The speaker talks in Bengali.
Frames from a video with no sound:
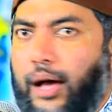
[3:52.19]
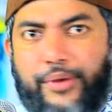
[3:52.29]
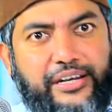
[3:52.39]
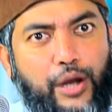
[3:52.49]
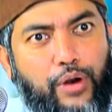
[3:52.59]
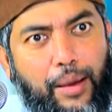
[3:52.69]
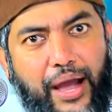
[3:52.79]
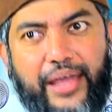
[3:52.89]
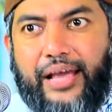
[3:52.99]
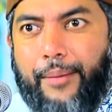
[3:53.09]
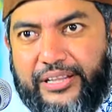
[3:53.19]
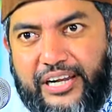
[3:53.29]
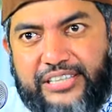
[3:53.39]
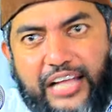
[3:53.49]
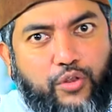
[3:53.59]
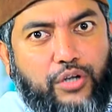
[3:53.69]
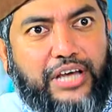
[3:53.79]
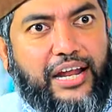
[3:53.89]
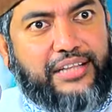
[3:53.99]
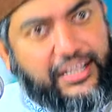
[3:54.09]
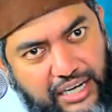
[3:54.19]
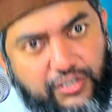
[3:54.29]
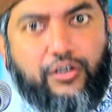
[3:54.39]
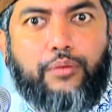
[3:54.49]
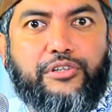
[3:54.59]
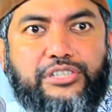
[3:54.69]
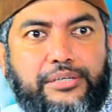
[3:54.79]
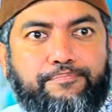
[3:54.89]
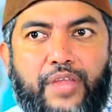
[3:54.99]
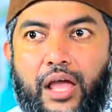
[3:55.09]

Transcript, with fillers: আমি এটা উলামাইক আমাদের ছাত্র যারা তাদের জন্য বলছি